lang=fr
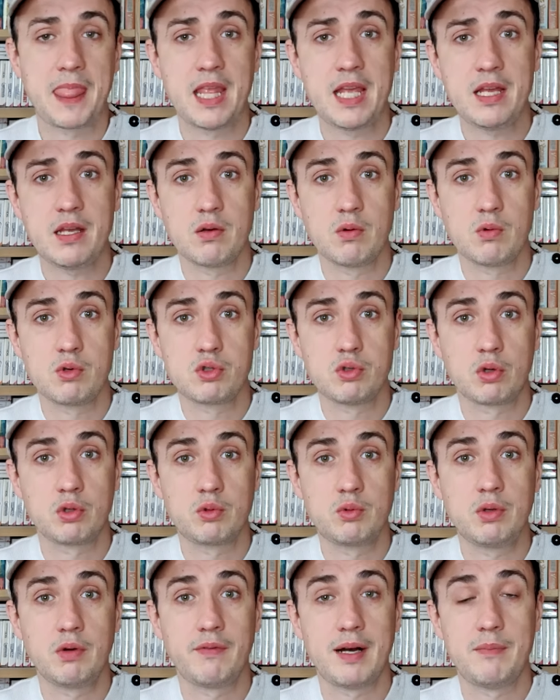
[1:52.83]
Et
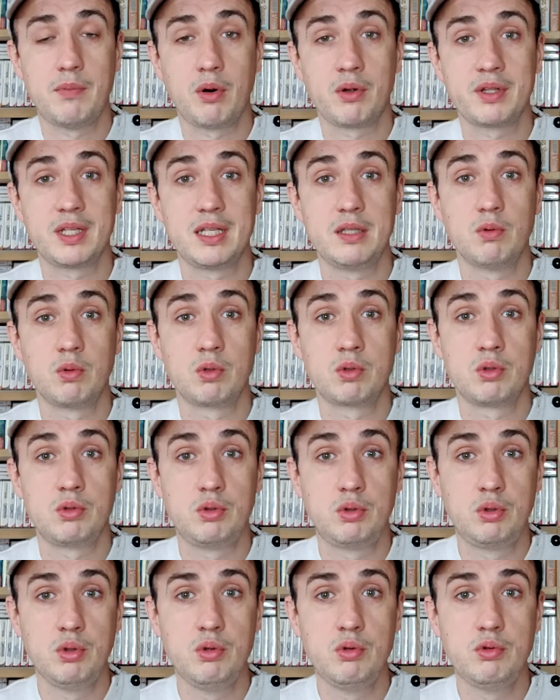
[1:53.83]
aujourd'hui, on va aborder donc
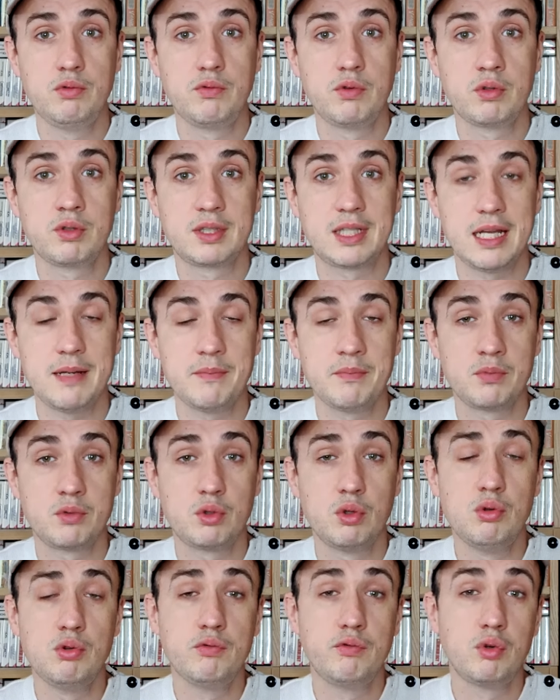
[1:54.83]
deux nouveaux thèmes,
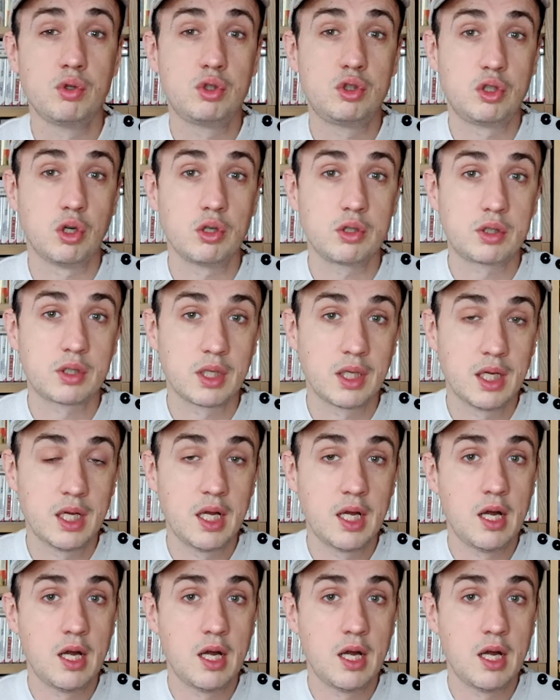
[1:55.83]
deux nouveaux tocs.